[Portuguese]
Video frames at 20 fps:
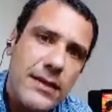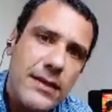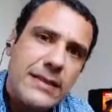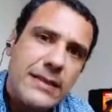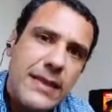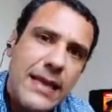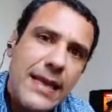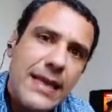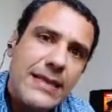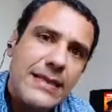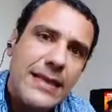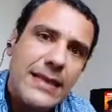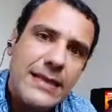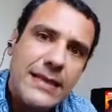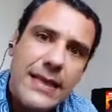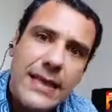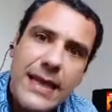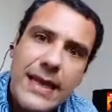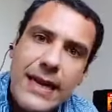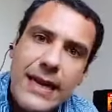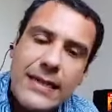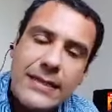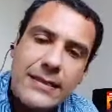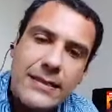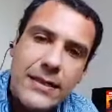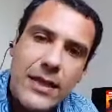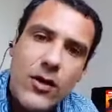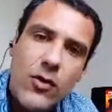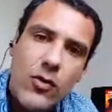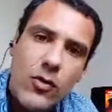de
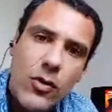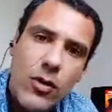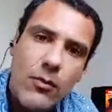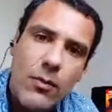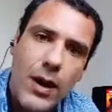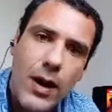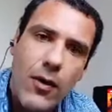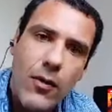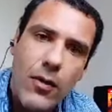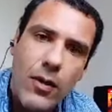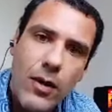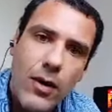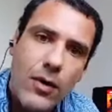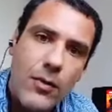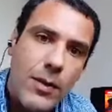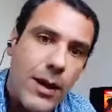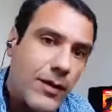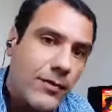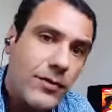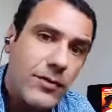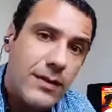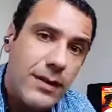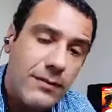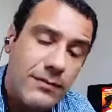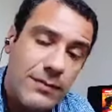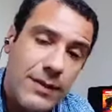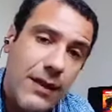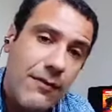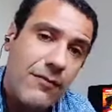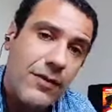desaceleração global. O Brasil está
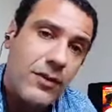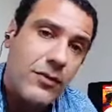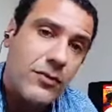tá vindo